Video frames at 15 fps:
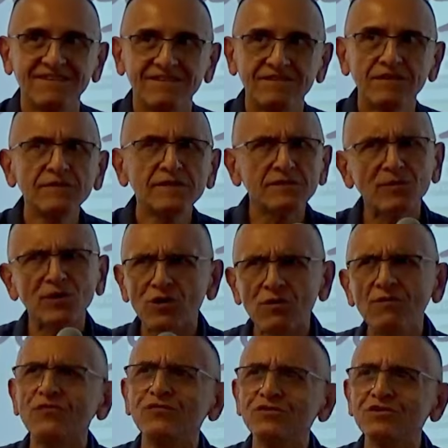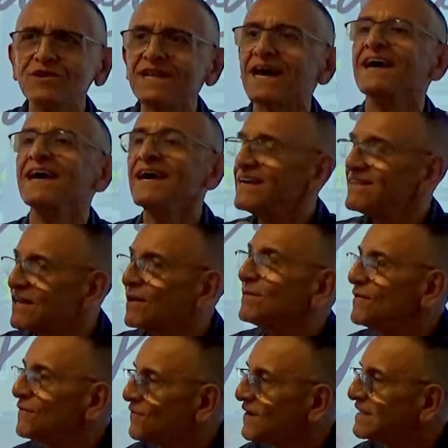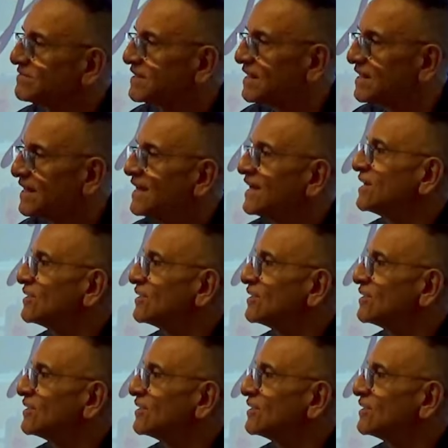Usted dice, pero ¿cómo funciona? Es que bien fácil.